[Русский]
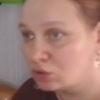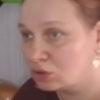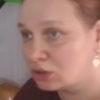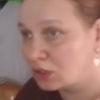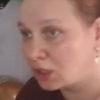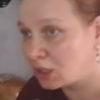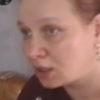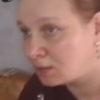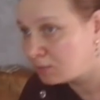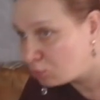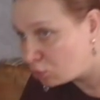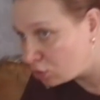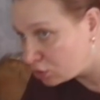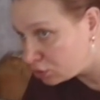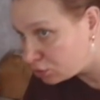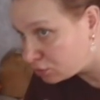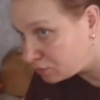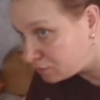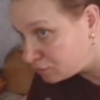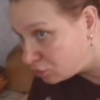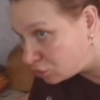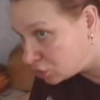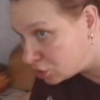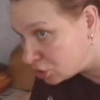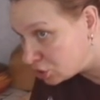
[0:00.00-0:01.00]
уйдет на работу
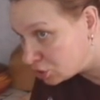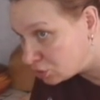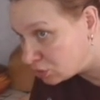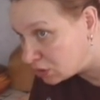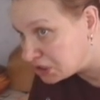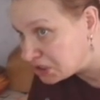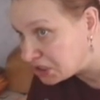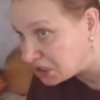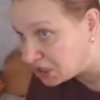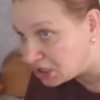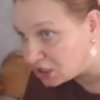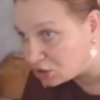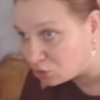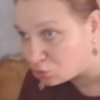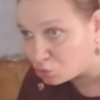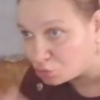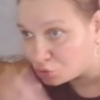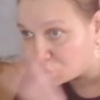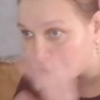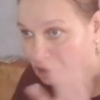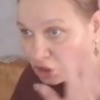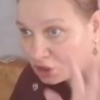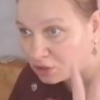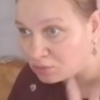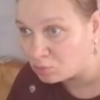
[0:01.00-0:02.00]
в ночь. У нас такие
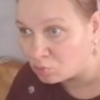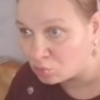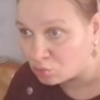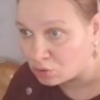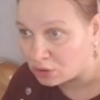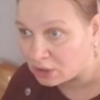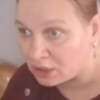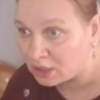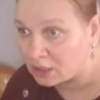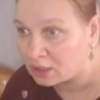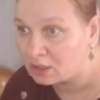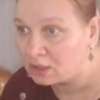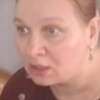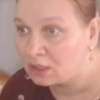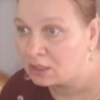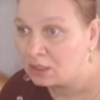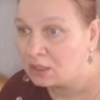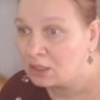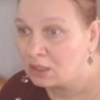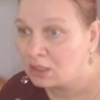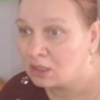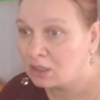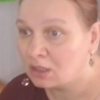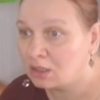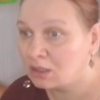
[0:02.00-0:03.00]
тучи хмурые.
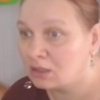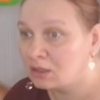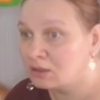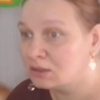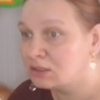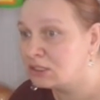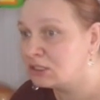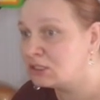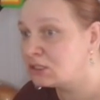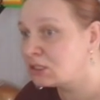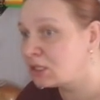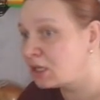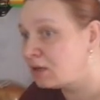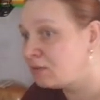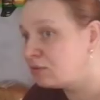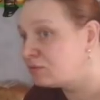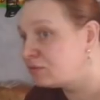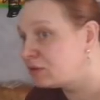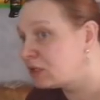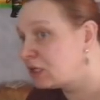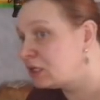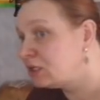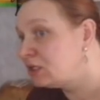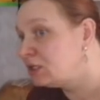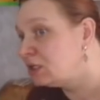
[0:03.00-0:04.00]
Э, сестра,
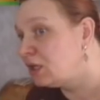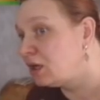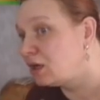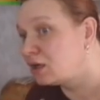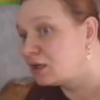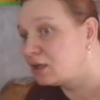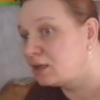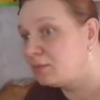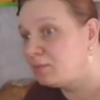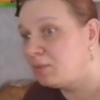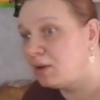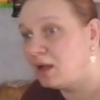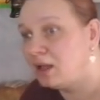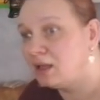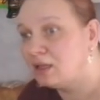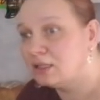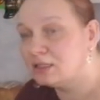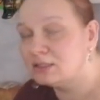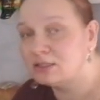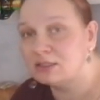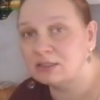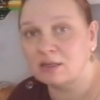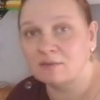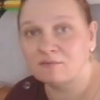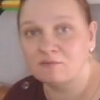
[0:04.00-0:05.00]
он выходила,
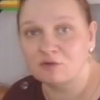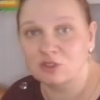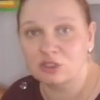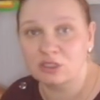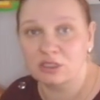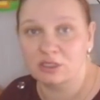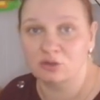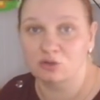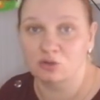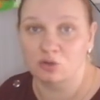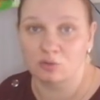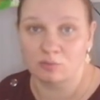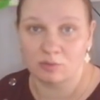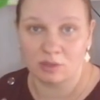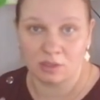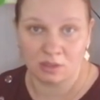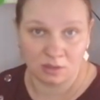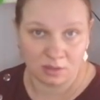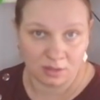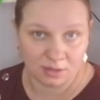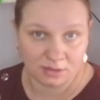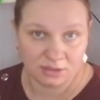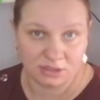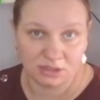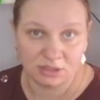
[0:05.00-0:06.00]
огребалась там возле дома
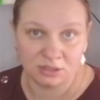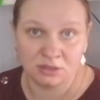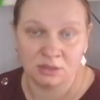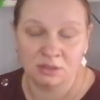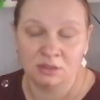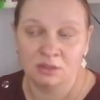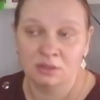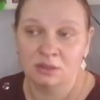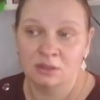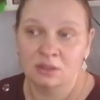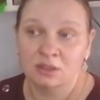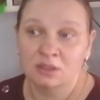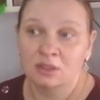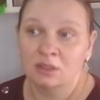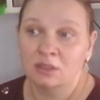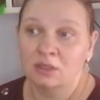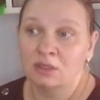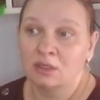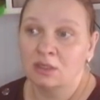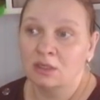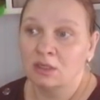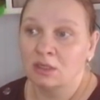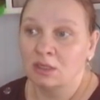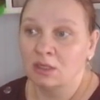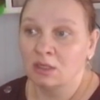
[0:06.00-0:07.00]
один.
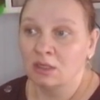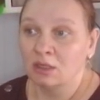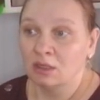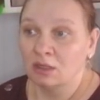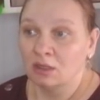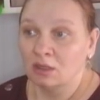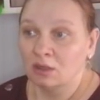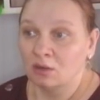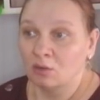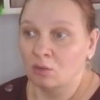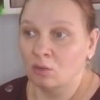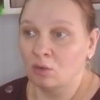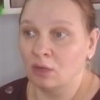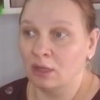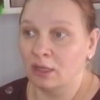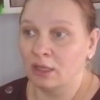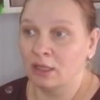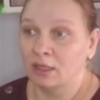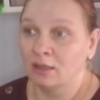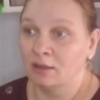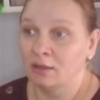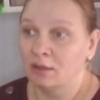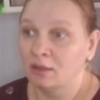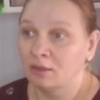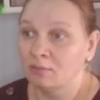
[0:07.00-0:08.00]

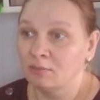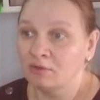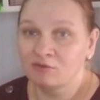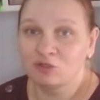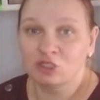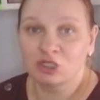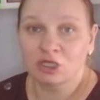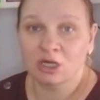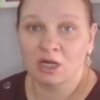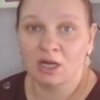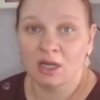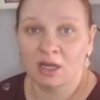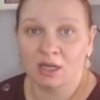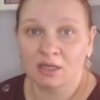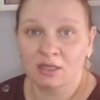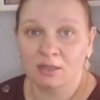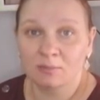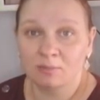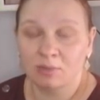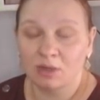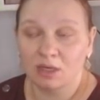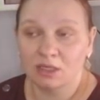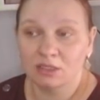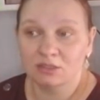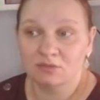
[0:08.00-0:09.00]
Ой, мы вчера
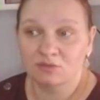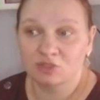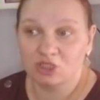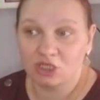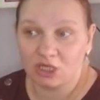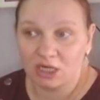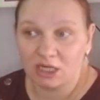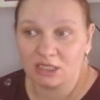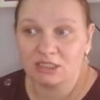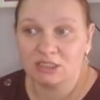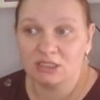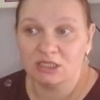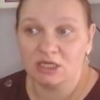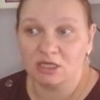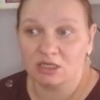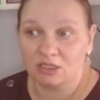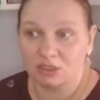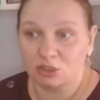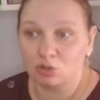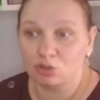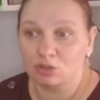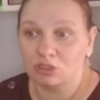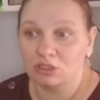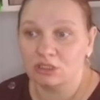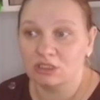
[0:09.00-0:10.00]
огребались. Вчера снег
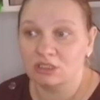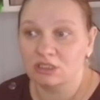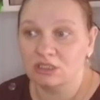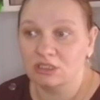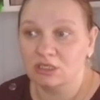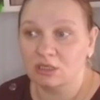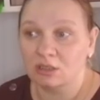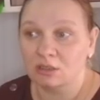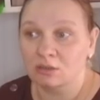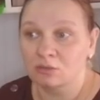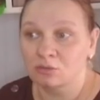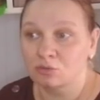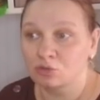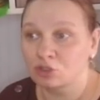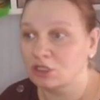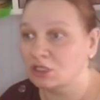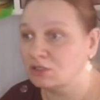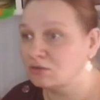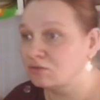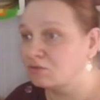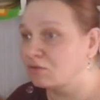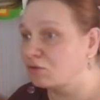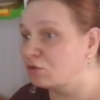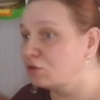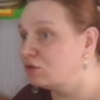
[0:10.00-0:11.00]
и сегодня снег. Но ну,
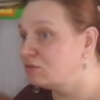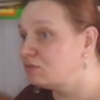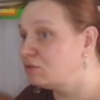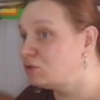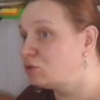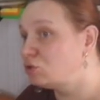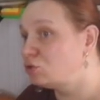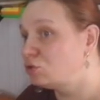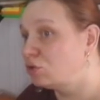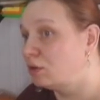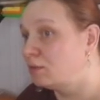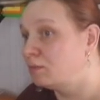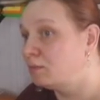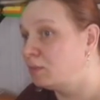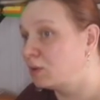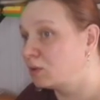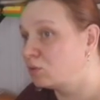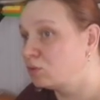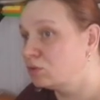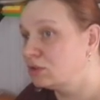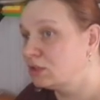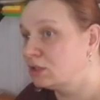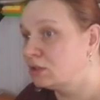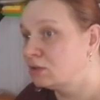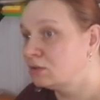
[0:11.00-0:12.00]
сейчас вроде все,
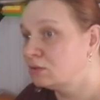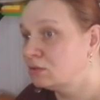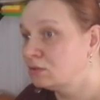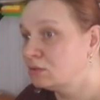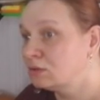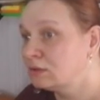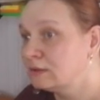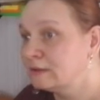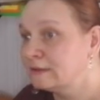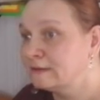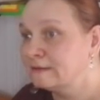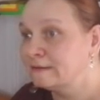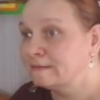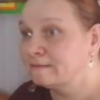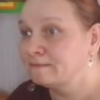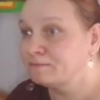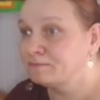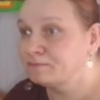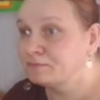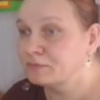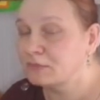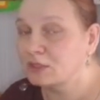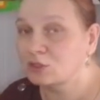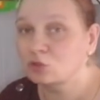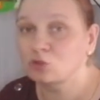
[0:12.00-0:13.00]
погода
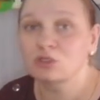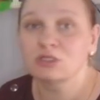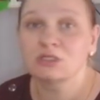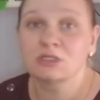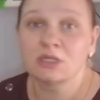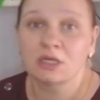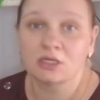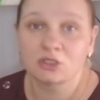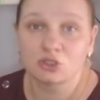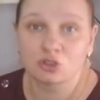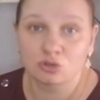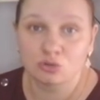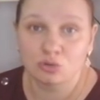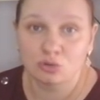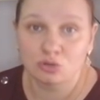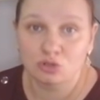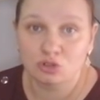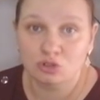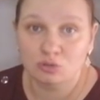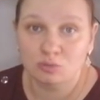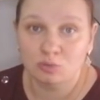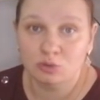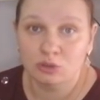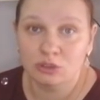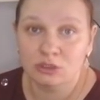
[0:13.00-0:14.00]
а кто знает, что
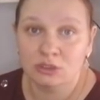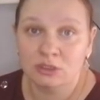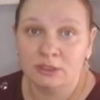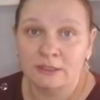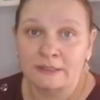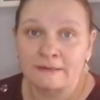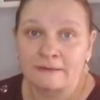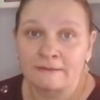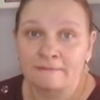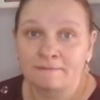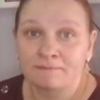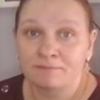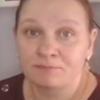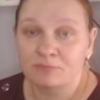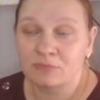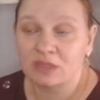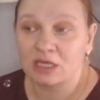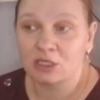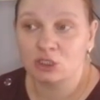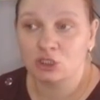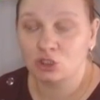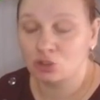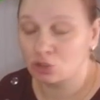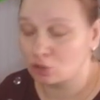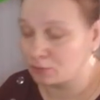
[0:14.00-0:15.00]
ночью будет.
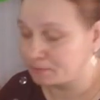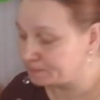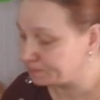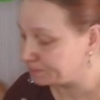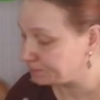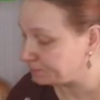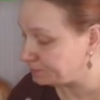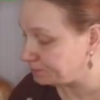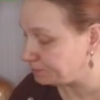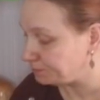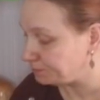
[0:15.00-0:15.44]
Так что